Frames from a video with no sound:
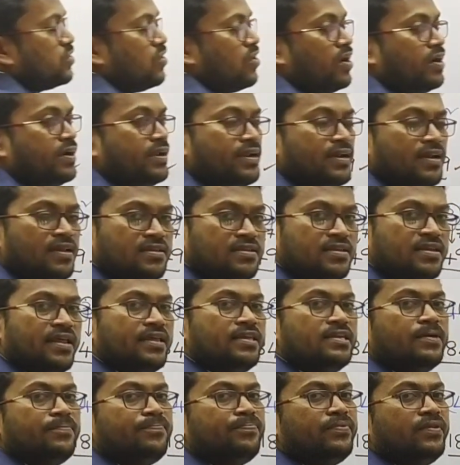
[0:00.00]
స్టార్టింగ్ నుంచి
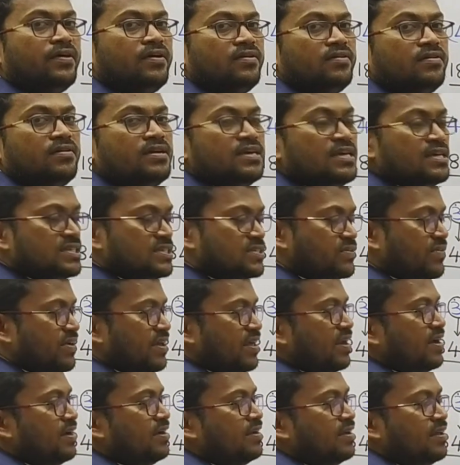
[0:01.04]
నేను చెప్తాను
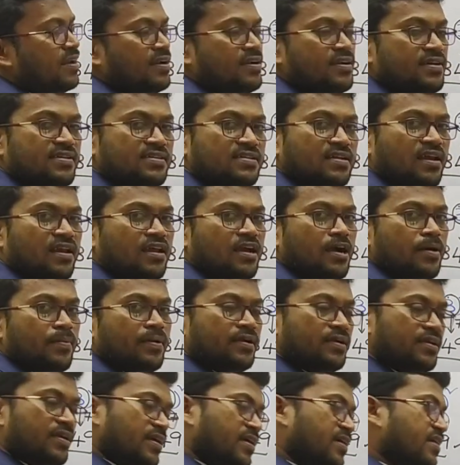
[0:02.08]
స్క్వేర్ అంటే రెండు డిజిట్లు
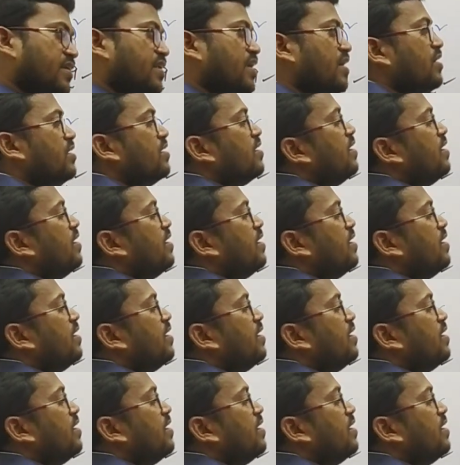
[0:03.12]
కాబట్టి రెండు